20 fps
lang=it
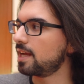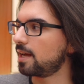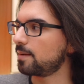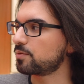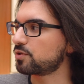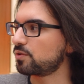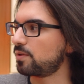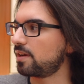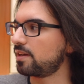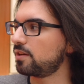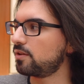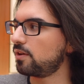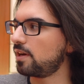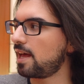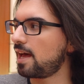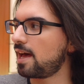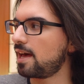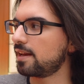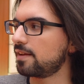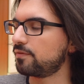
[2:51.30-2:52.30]
capsula
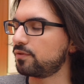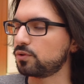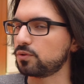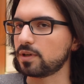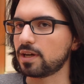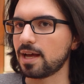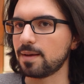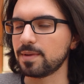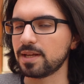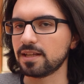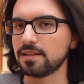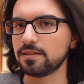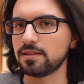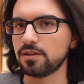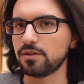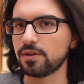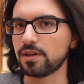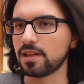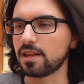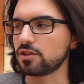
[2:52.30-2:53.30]
auricolare, fotocamera
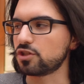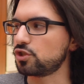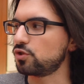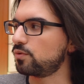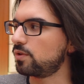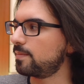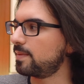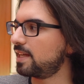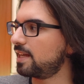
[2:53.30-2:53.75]
anteriore da 5